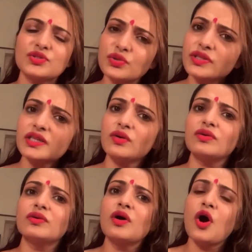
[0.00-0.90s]
যদি
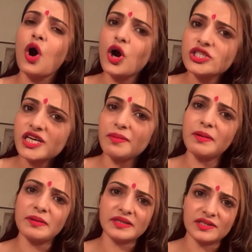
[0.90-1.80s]
কোনো
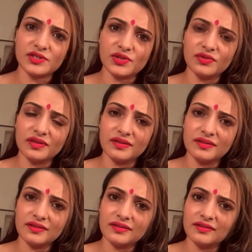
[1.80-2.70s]
অস্বাভাবিক কিছু
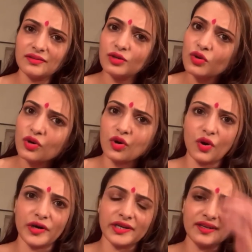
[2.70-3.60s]
লক্ষ্য
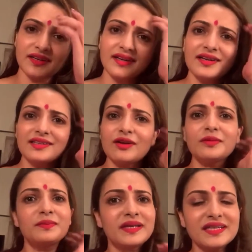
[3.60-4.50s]
করেন
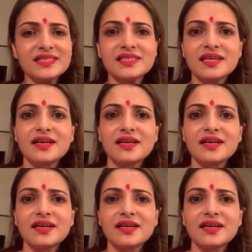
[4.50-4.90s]
তাহলে প্লিজ